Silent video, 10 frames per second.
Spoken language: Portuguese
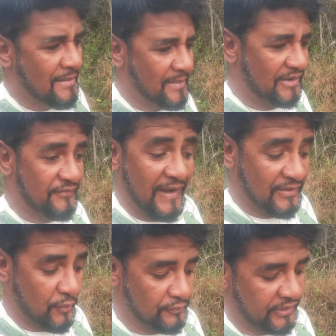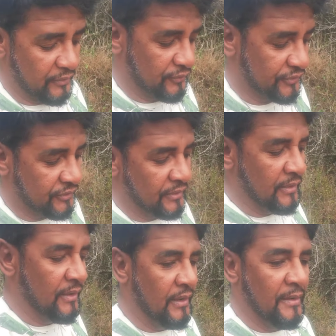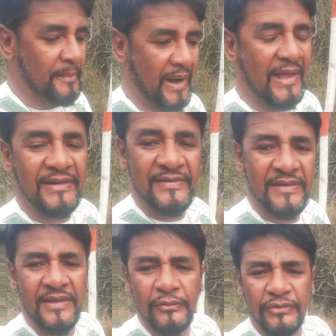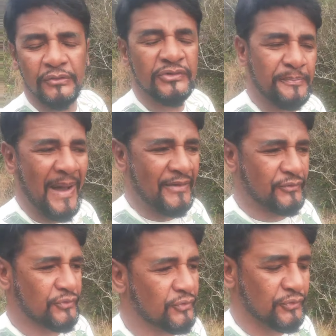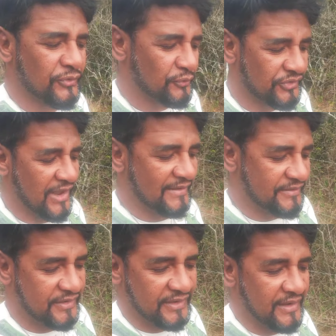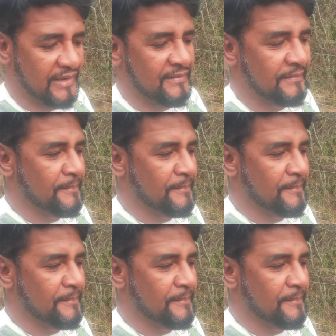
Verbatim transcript: mas fale com Deus para ele seguir os teus passos no seu dia a dia,